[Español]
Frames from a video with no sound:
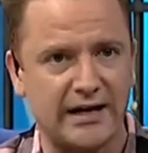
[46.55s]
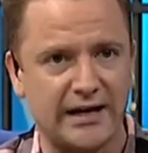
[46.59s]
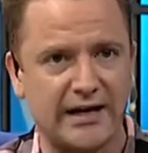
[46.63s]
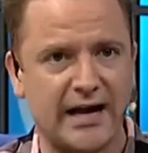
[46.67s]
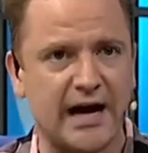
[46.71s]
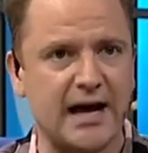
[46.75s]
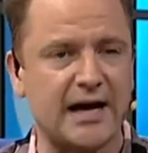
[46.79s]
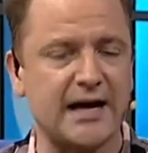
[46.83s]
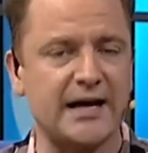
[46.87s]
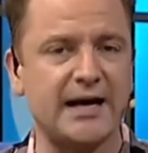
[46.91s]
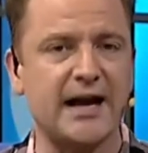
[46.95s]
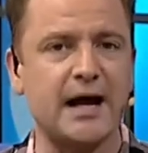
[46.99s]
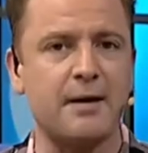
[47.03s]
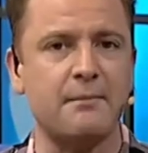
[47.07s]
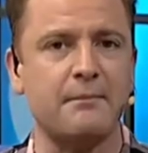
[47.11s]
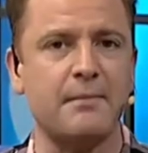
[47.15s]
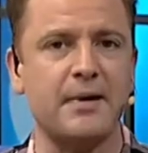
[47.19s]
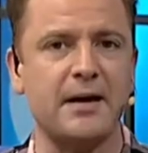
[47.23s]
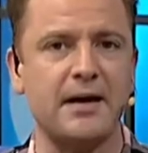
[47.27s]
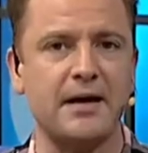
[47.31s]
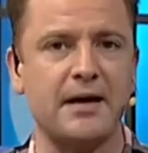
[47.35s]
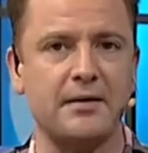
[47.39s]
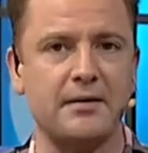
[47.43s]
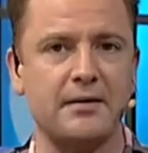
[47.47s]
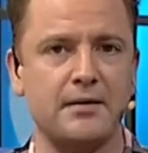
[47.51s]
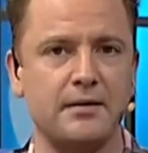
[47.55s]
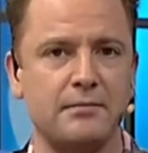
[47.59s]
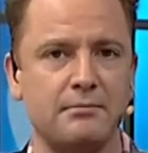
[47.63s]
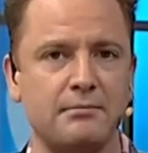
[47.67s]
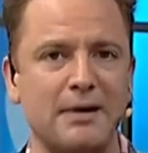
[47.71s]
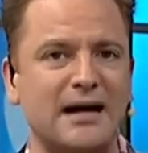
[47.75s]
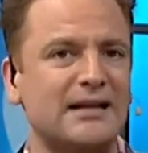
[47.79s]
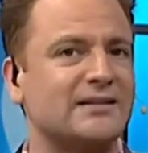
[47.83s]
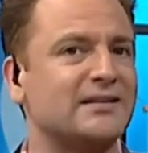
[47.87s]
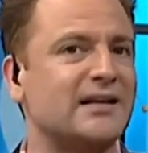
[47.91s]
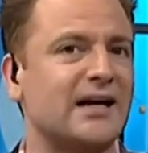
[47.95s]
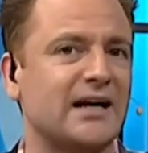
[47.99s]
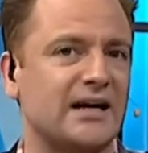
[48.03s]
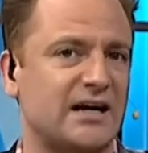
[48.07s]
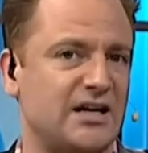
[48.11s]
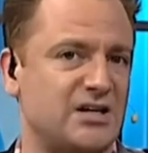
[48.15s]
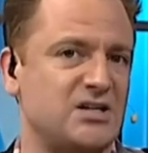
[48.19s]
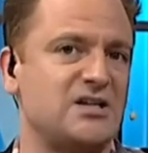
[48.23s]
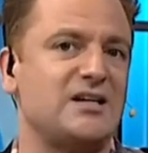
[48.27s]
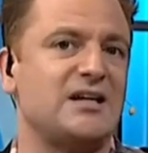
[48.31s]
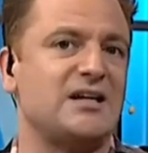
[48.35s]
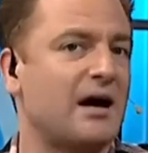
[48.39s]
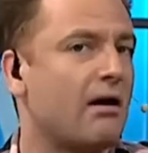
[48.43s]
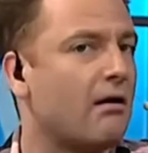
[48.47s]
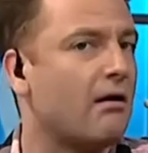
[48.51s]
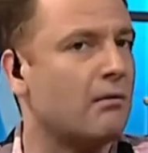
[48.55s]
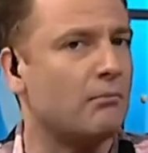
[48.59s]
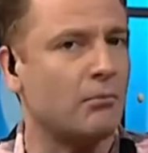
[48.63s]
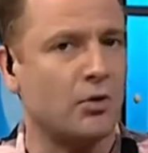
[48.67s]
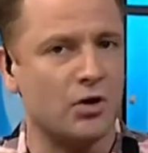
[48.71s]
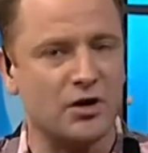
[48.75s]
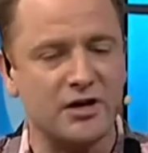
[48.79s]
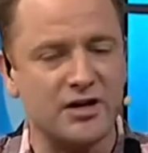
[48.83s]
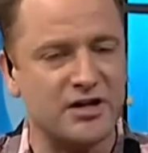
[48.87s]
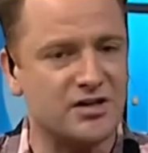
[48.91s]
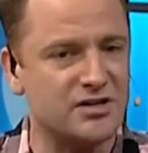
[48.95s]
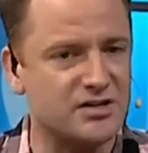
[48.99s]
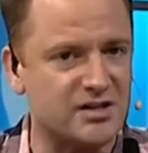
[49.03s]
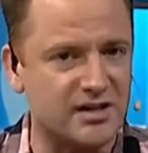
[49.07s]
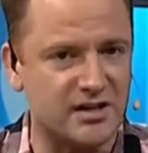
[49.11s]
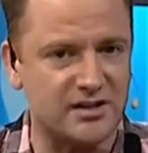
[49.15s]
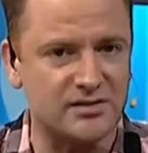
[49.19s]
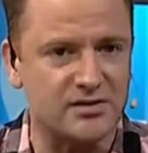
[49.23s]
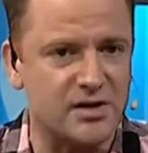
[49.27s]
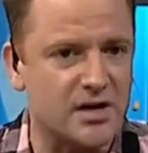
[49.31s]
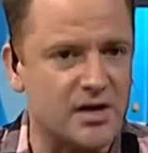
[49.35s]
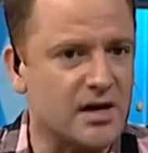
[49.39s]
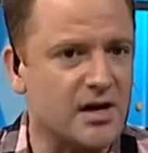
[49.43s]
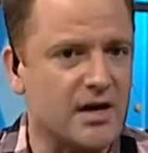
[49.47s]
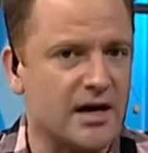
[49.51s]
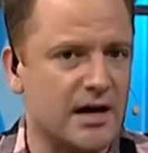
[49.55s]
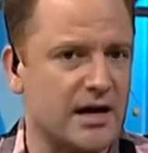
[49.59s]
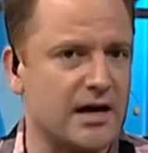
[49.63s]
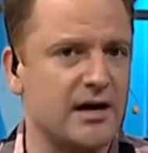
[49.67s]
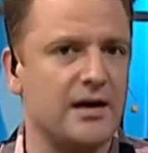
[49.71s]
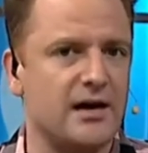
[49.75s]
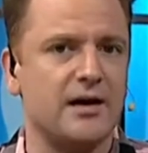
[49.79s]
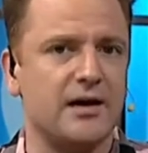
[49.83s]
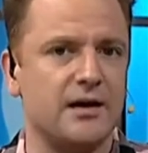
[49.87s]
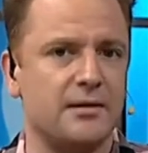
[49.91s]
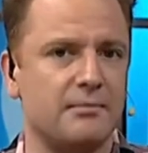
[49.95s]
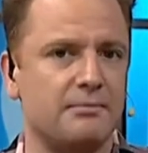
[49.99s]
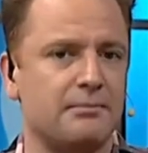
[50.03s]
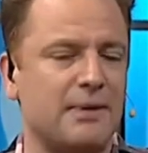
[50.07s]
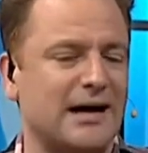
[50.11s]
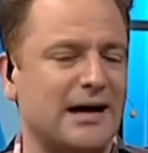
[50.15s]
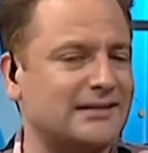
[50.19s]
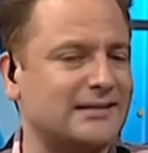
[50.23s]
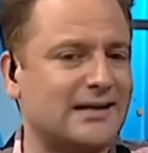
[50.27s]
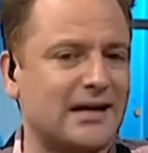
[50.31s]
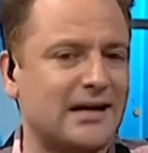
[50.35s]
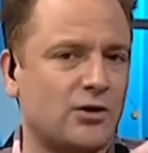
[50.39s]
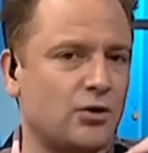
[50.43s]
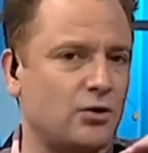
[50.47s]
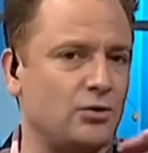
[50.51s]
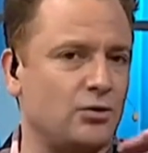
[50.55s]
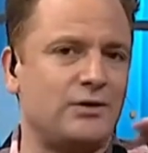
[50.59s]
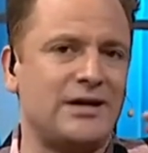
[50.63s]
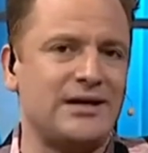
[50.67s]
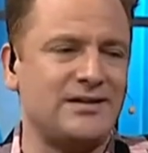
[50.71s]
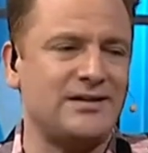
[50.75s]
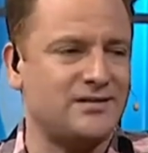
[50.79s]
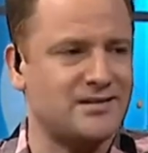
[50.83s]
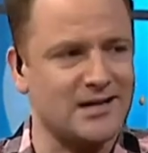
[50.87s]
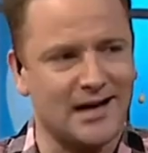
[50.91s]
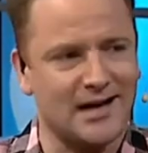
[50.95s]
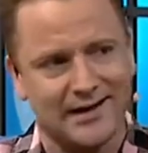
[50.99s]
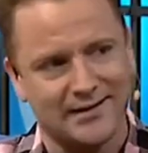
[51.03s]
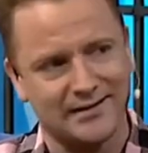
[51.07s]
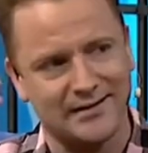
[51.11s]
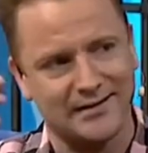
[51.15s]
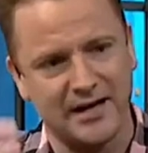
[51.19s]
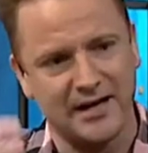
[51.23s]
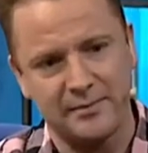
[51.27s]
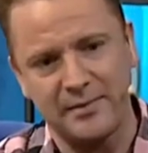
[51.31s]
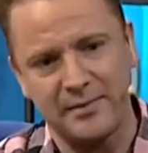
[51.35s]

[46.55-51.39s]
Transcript: Era, eran eh, bandas que llenaban boliches, eh, bandas con una hinchada